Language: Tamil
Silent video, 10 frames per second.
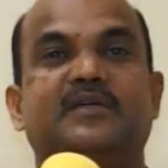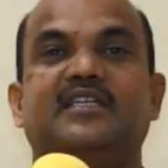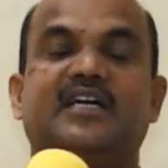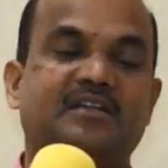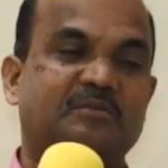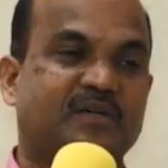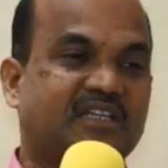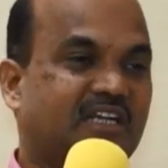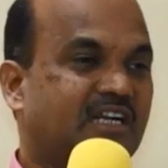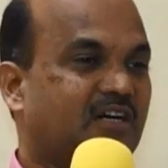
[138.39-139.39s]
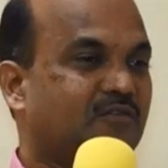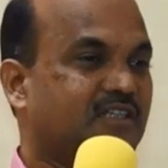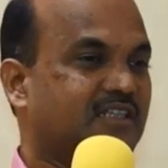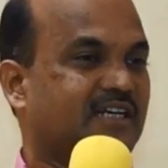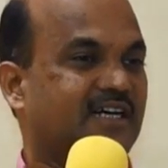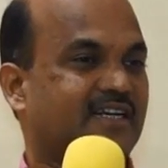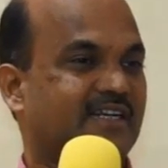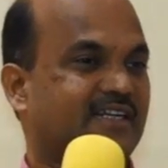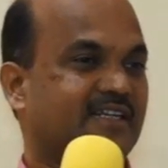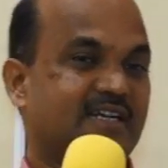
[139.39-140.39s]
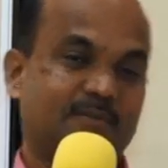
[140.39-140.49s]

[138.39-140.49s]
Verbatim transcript: பதினாறு பதினேழாவது அதிகாரங்கள்